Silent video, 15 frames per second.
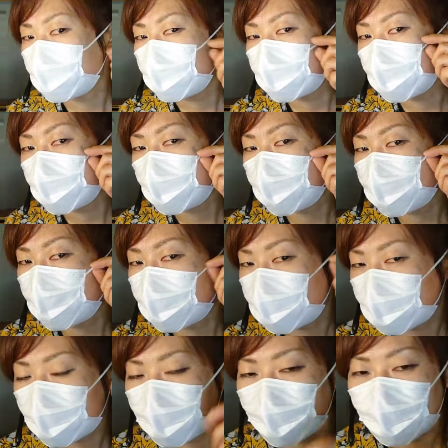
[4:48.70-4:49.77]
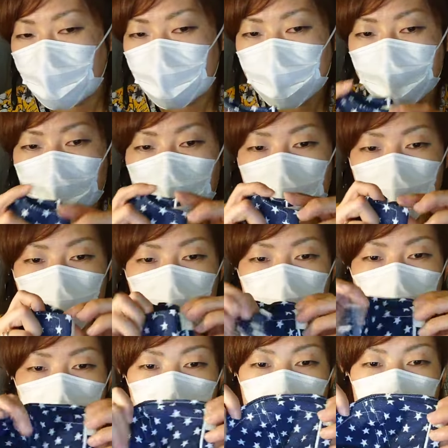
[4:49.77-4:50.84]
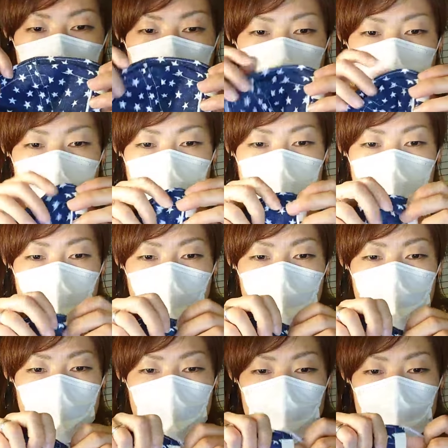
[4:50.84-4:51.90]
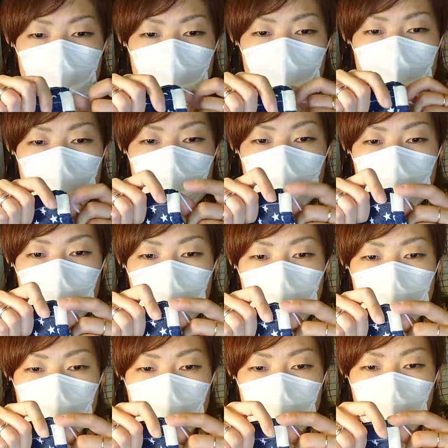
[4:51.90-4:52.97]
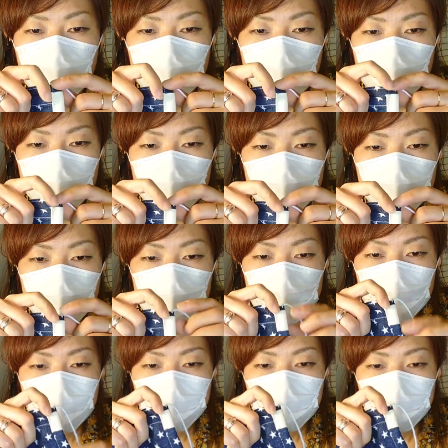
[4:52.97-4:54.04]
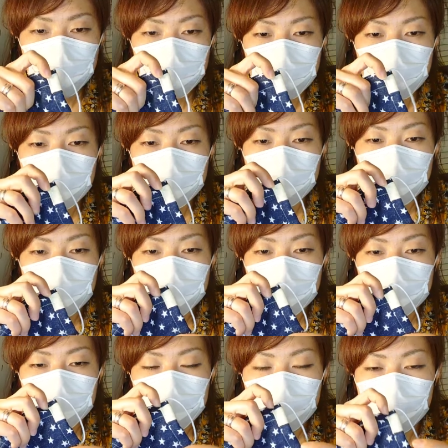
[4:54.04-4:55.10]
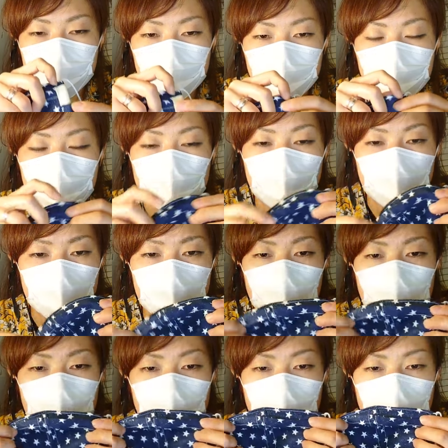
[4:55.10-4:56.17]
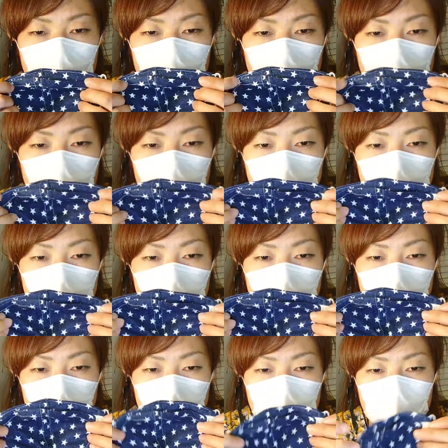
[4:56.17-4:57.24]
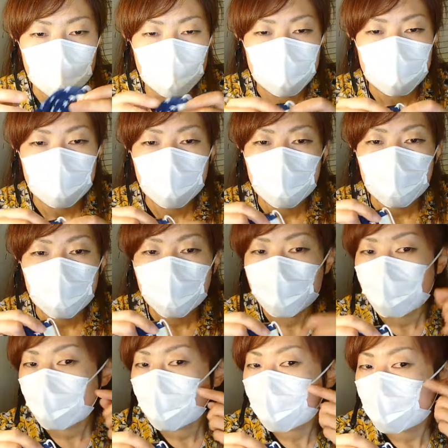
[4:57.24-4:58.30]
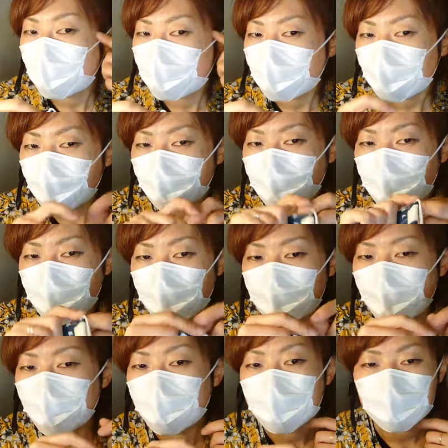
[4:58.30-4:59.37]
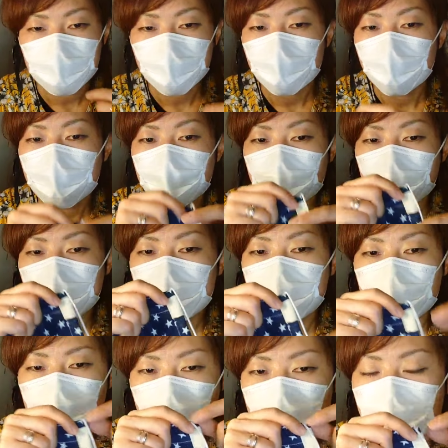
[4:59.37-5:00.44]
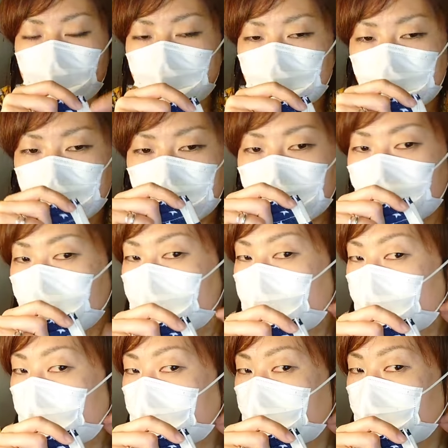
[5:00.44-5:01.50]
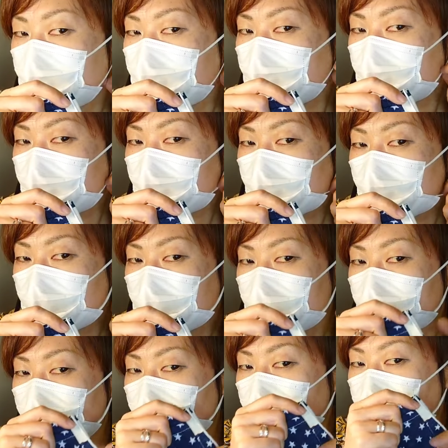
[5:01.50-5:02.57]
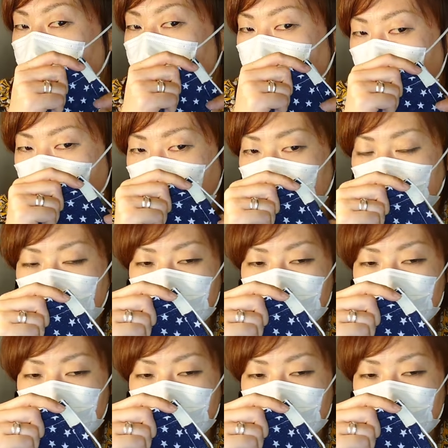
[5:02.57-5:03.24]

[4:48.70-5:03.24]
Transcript: ださいとお客さんに案内してねまあ、ゴムなしでいいからここにゴムをくくりつけるループか何かをつけて売るとかなんか違う方法これを2個結べばさ輪になるよとかそういう方法で